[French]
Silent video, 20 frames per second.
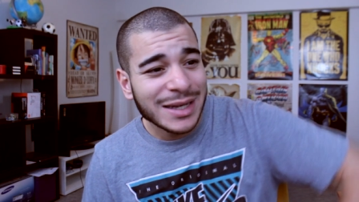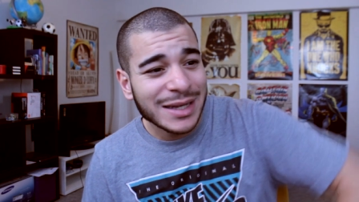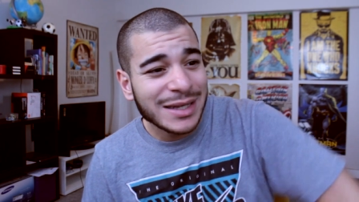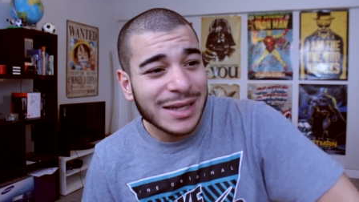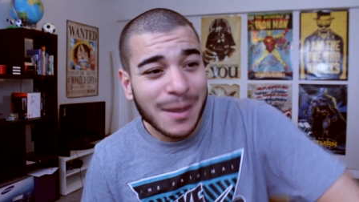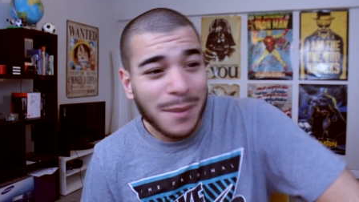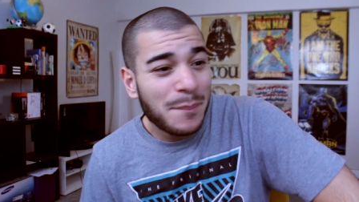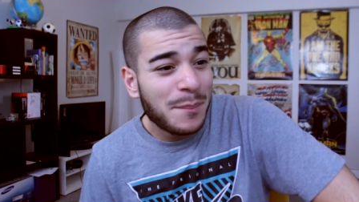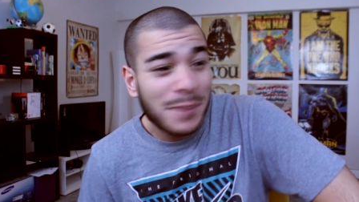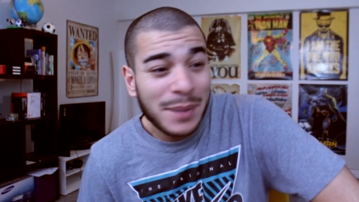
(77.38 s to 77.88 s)
Il
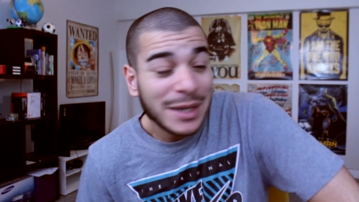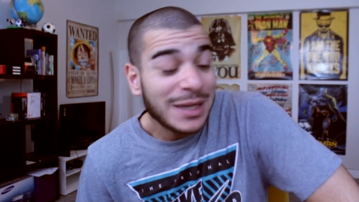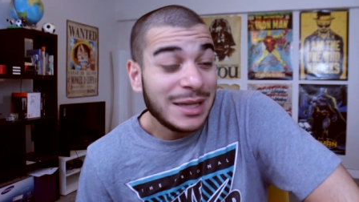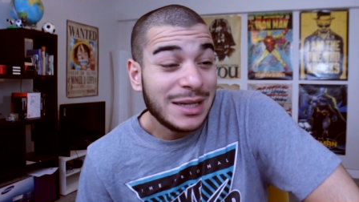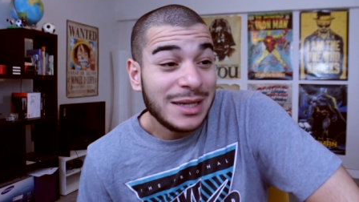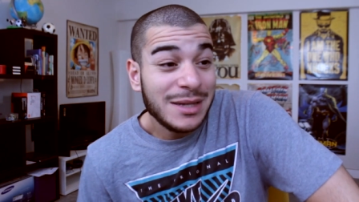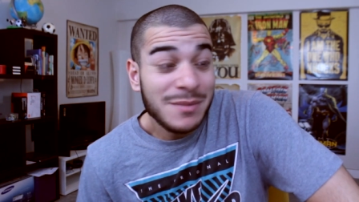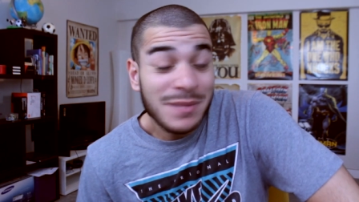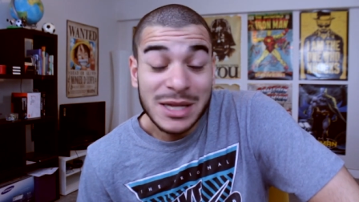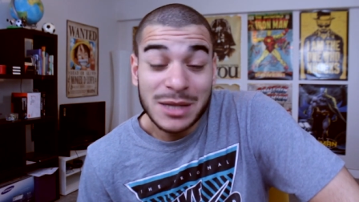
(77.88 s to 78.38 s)
n'y a pas de
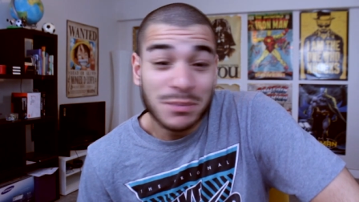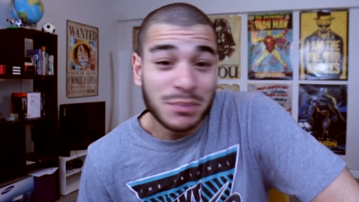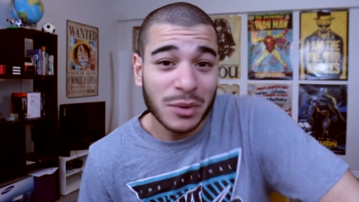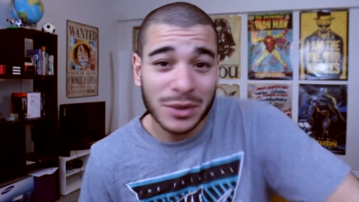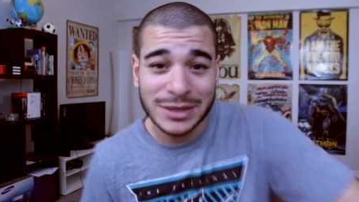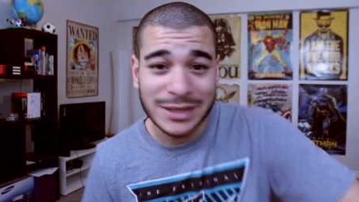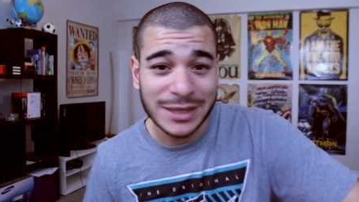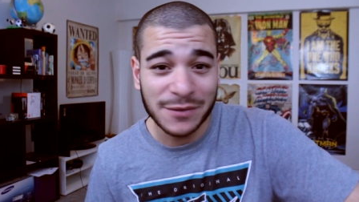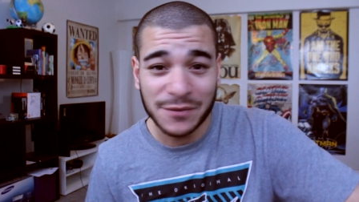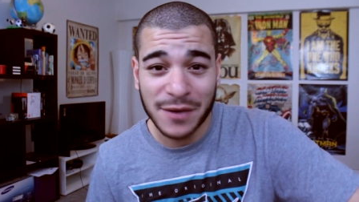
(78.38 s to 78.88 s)
limite
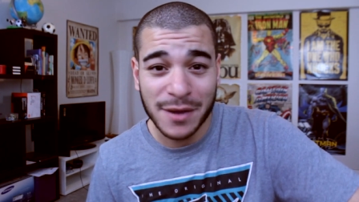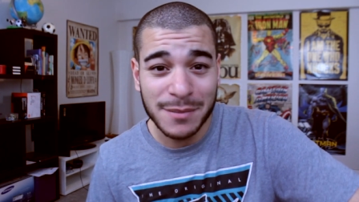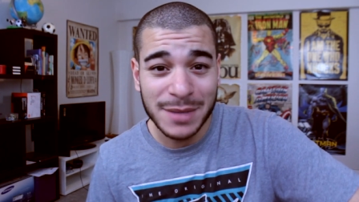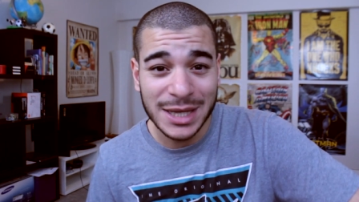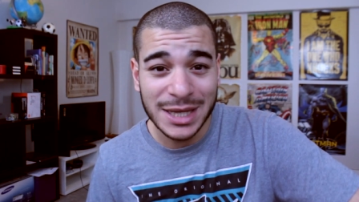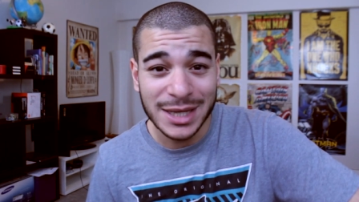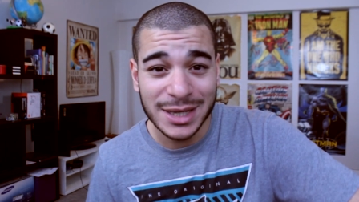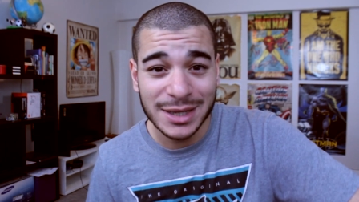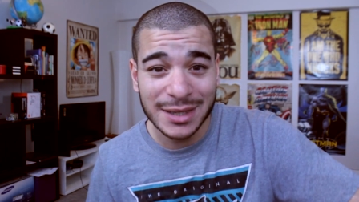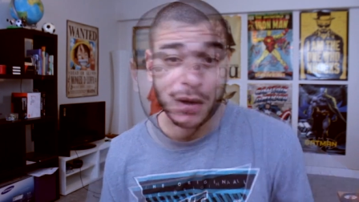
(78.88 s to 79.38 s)
pour cette
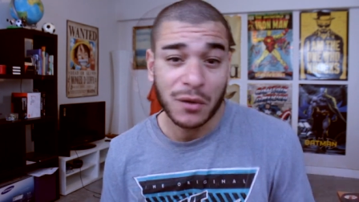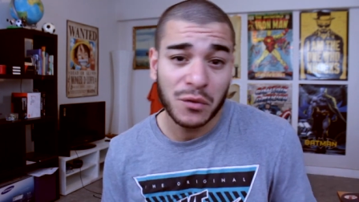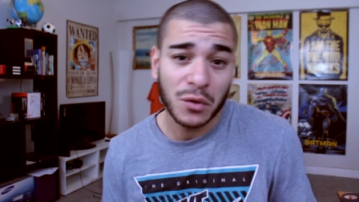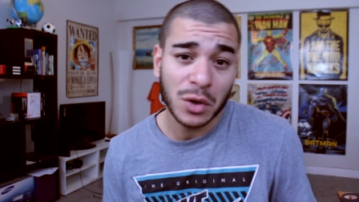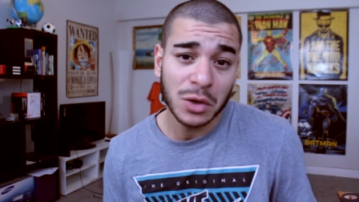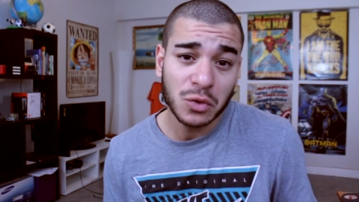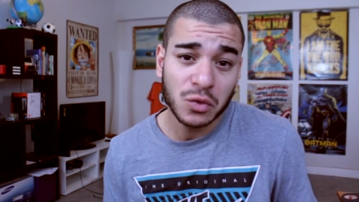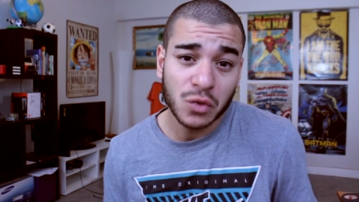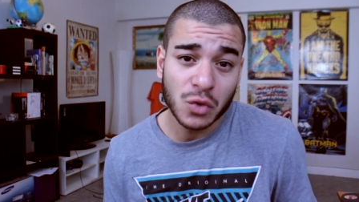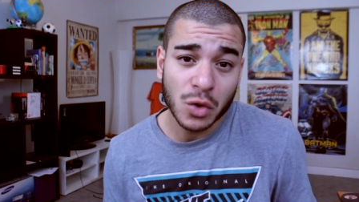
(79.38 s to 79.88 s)
famille.
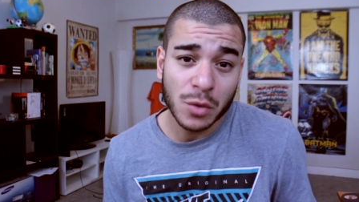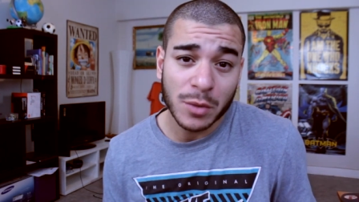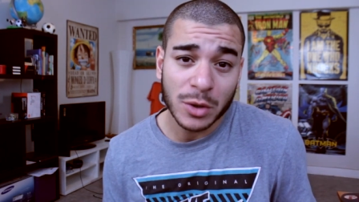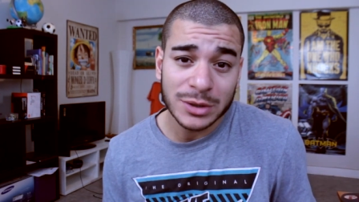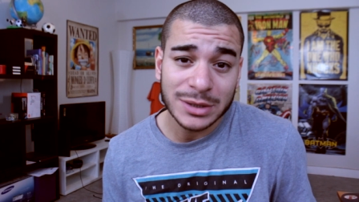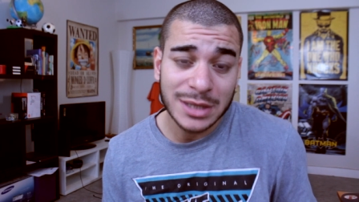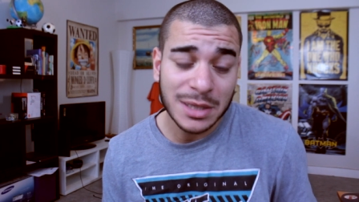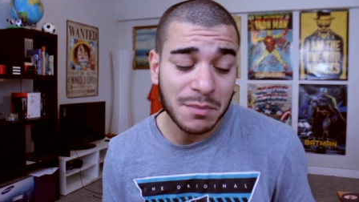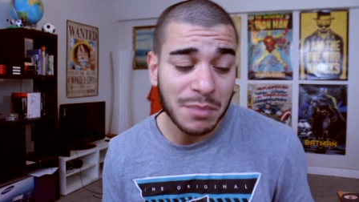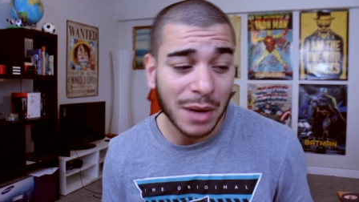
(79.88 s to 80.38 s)
Parfois, tout
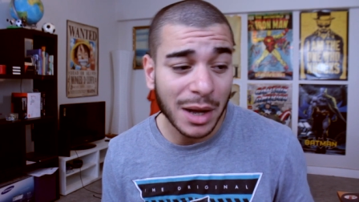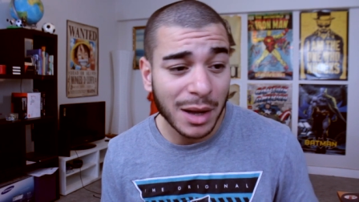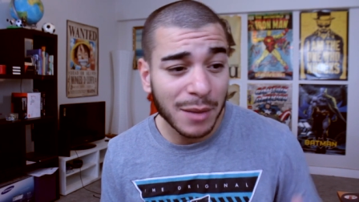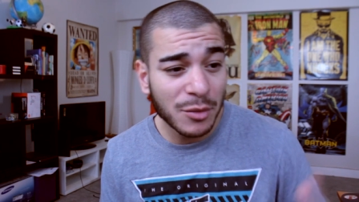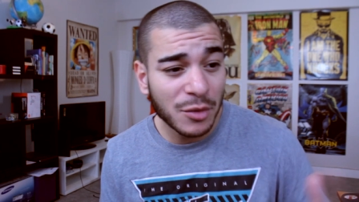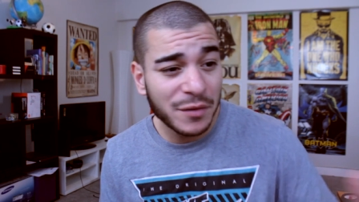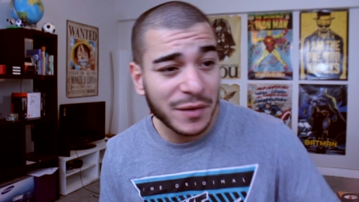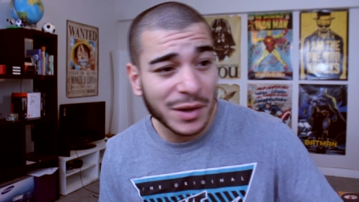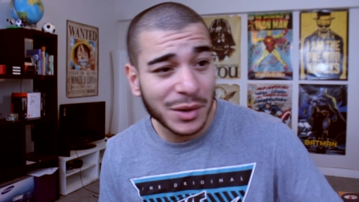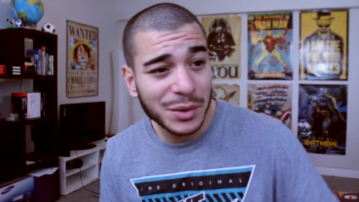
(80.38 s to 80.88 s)
commençait par un
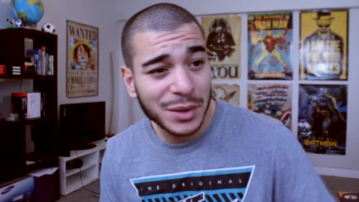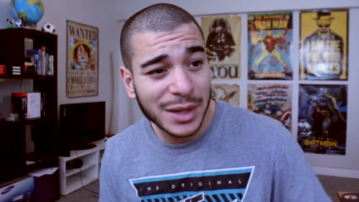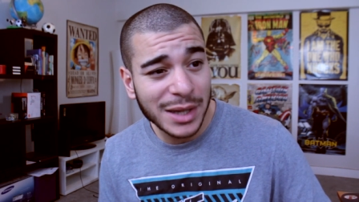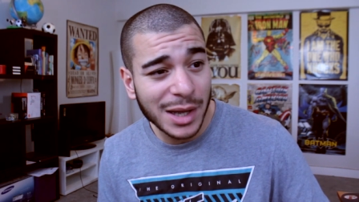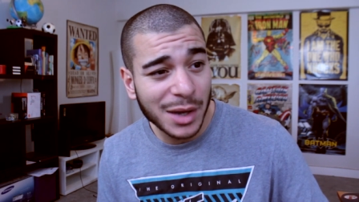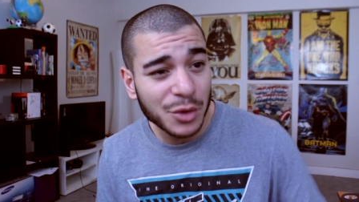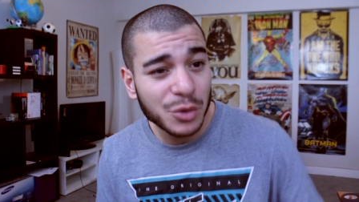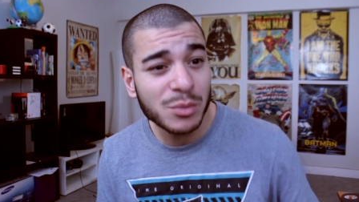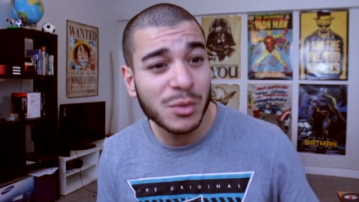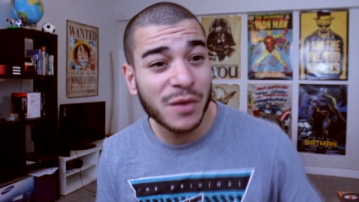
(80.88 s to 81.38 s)
mauvais
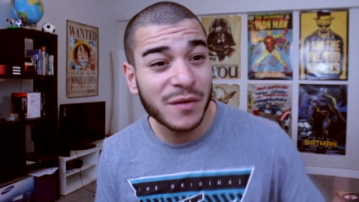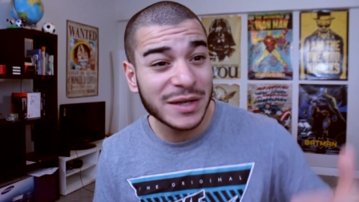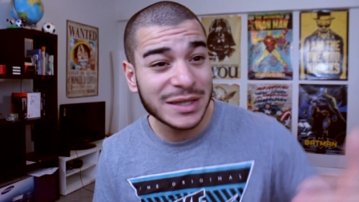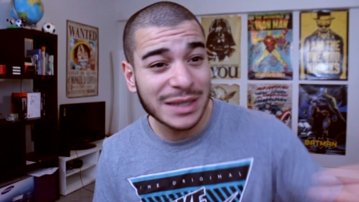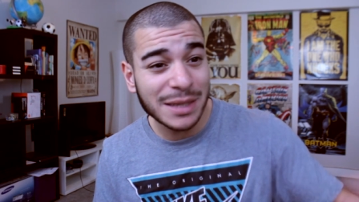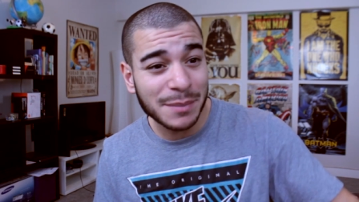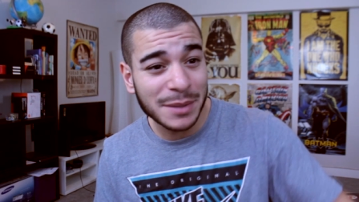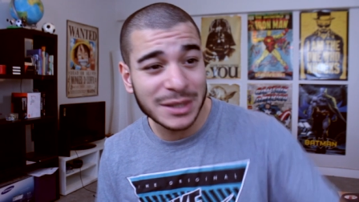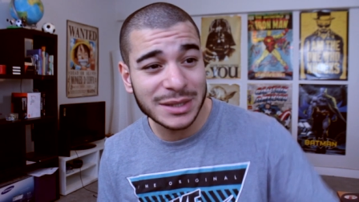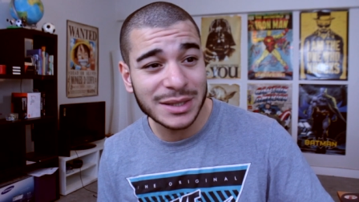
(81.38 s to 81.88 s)
regard, une mauvaise
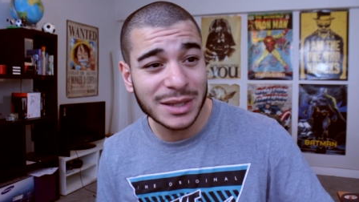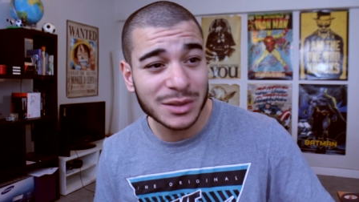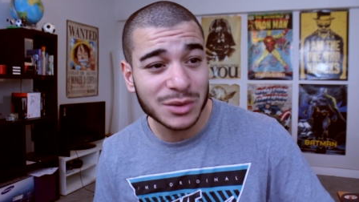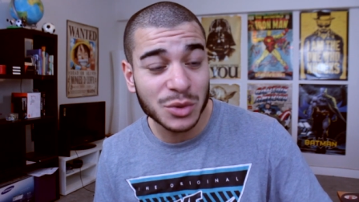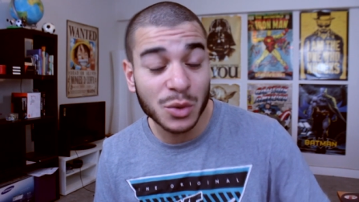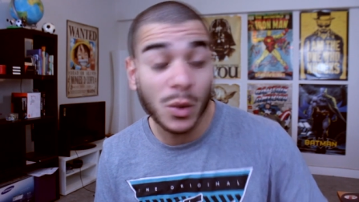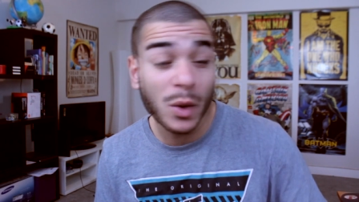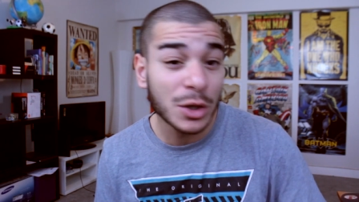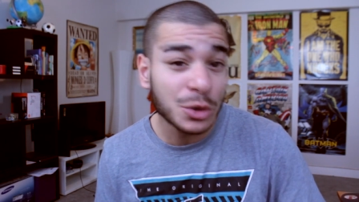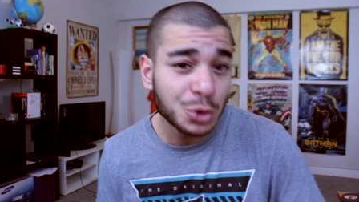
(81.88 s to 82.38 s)

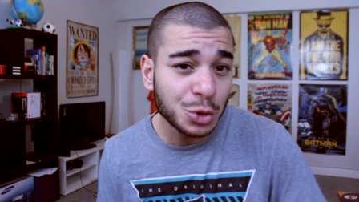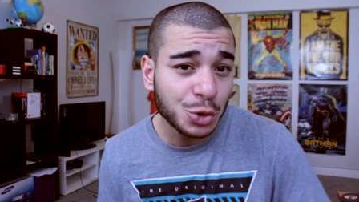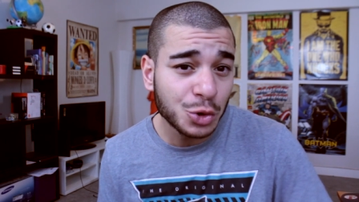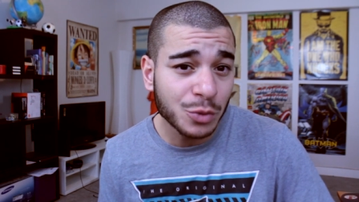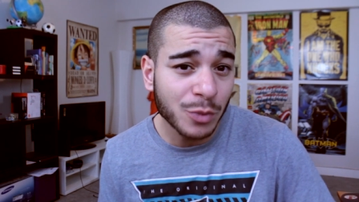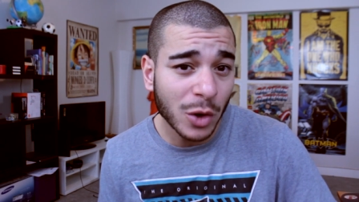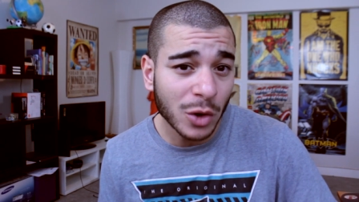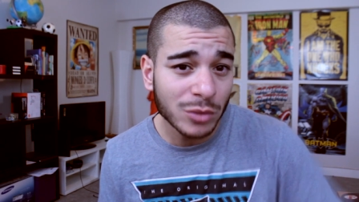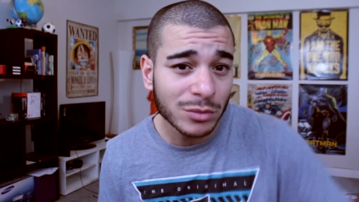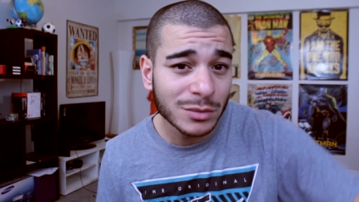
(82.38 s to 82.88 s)
appréciation, un
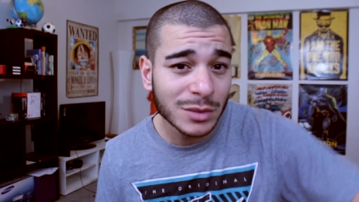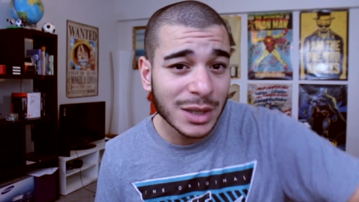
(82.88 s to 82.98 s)
jugement.